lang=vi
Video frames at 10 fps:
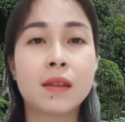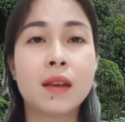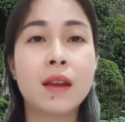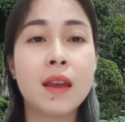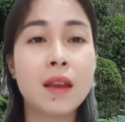
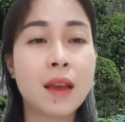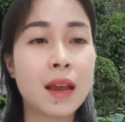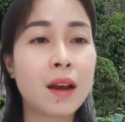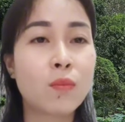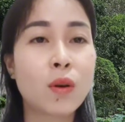thì đi như
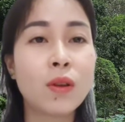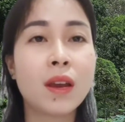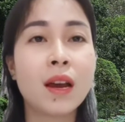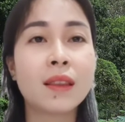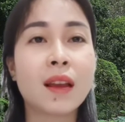vậy không nói
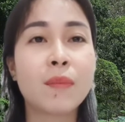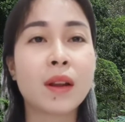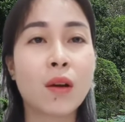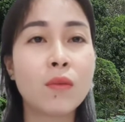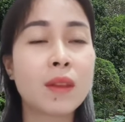gì hết tại
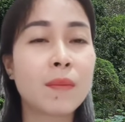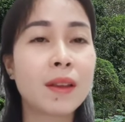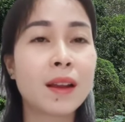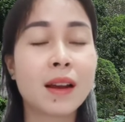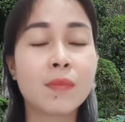mình hỏi người ta
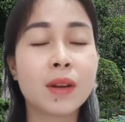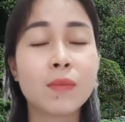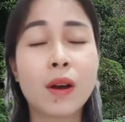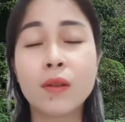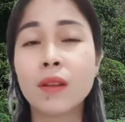mới trả lời mình
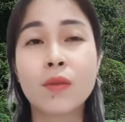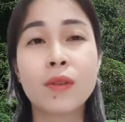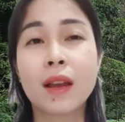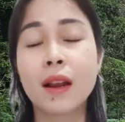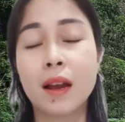không hỏi người ta đâu
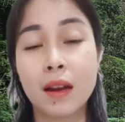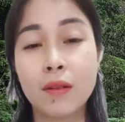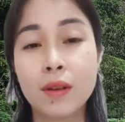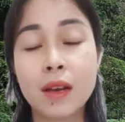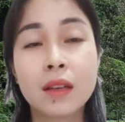có trả lời đâu